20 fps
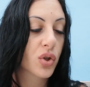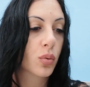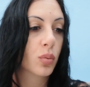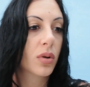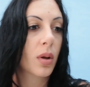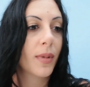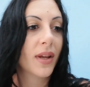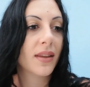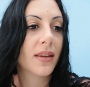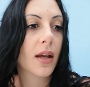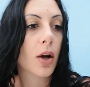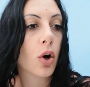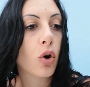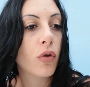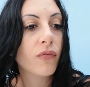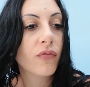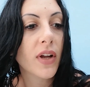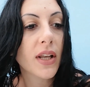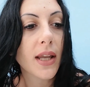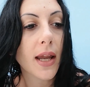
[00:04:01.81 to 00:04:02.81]
è assolutamente
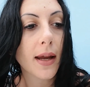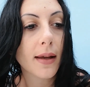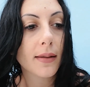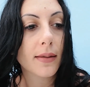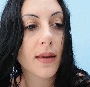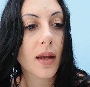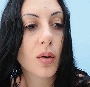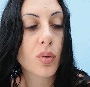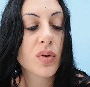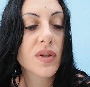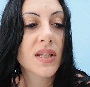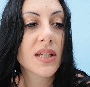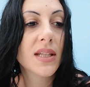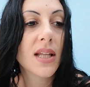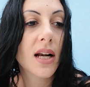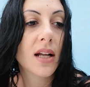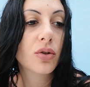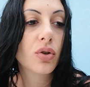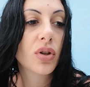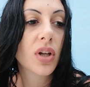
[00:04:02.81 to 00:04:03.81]
conveniente,
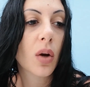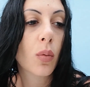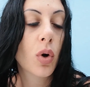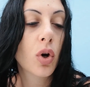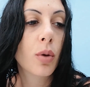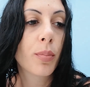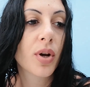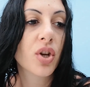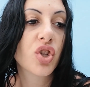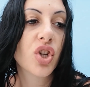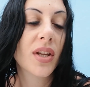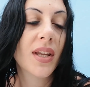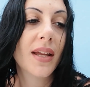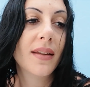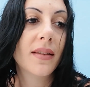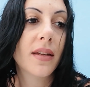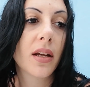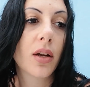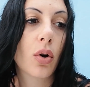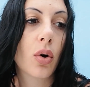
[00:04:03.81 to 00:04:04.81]
considerando che quello
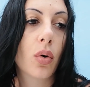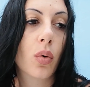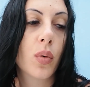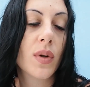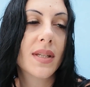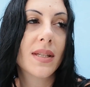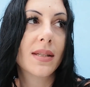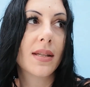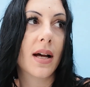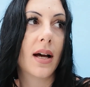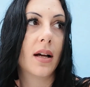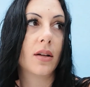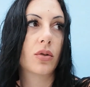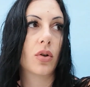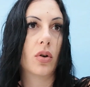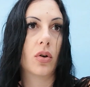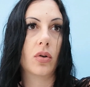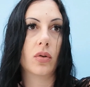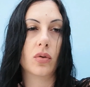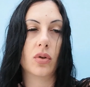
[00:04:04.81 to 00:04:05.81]
precedente che ho
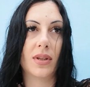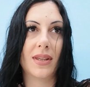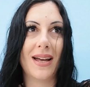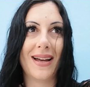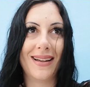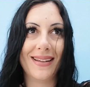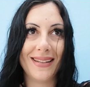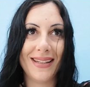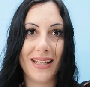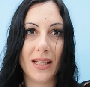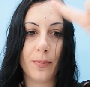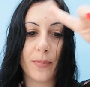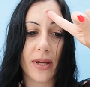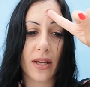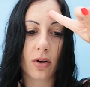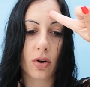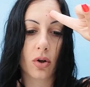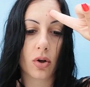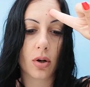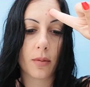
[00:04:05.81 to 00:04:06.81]
acquistato da
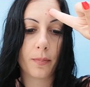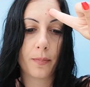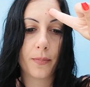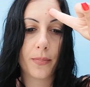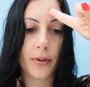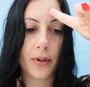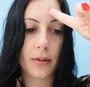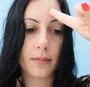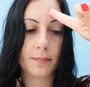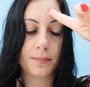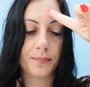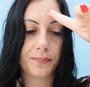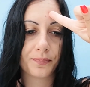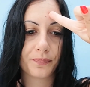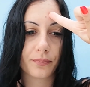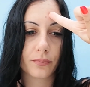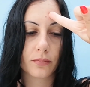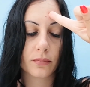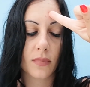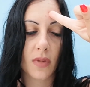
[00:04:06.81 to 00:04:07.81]
Ipercop
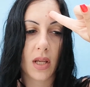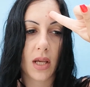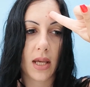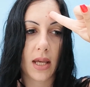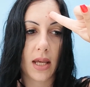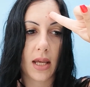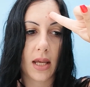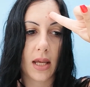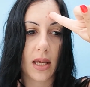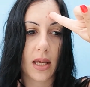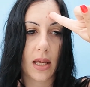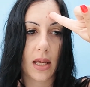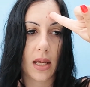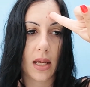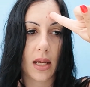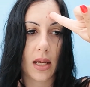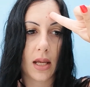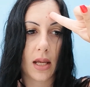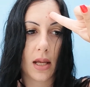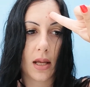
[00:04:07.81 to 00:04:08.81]

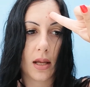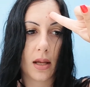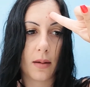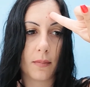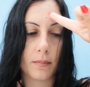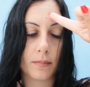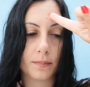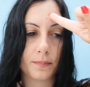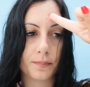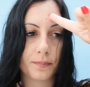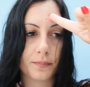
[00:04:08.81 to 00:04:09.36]
eh,